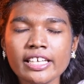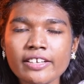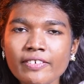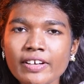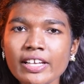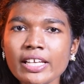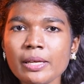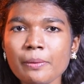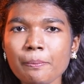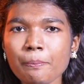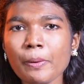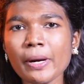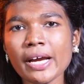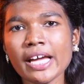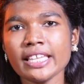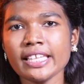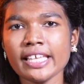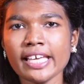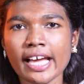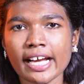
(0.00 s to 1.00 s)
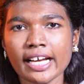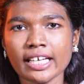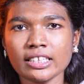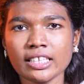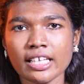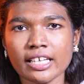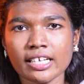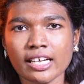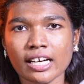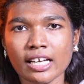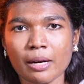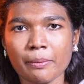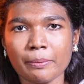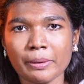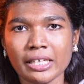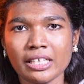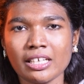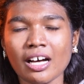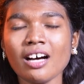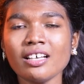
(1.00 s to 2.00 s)
இவர் இப்போ எந்த இயக்கத்தில் இருக்கார்
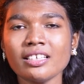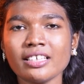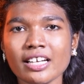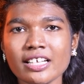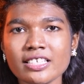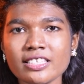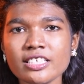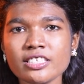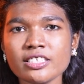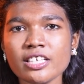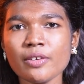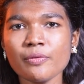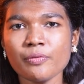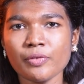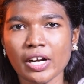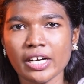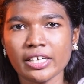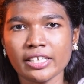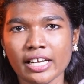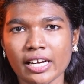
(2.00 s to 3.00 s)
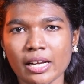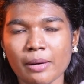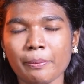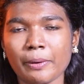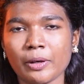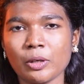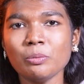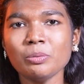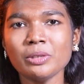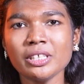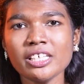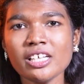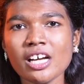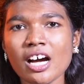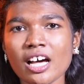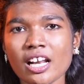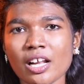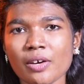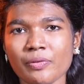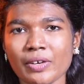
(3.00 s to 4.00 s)
அப்படின்னா அந்த ரெசிஸ்டன்ட் ஃப்ரண்ட் எனப்படும்
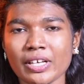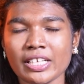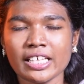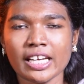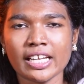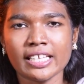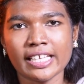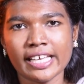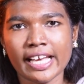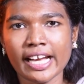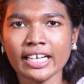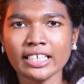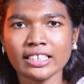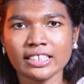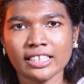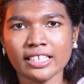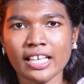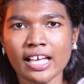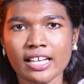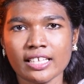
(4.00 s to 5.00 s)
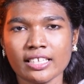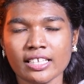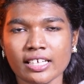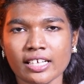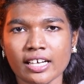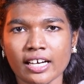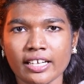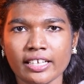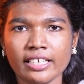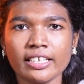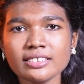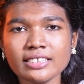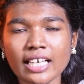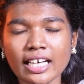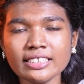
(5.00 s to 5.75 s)
டிஆர்எஃப் என்கிற இந்த இயக்கத்தில் தான் இருந்திருக்காரு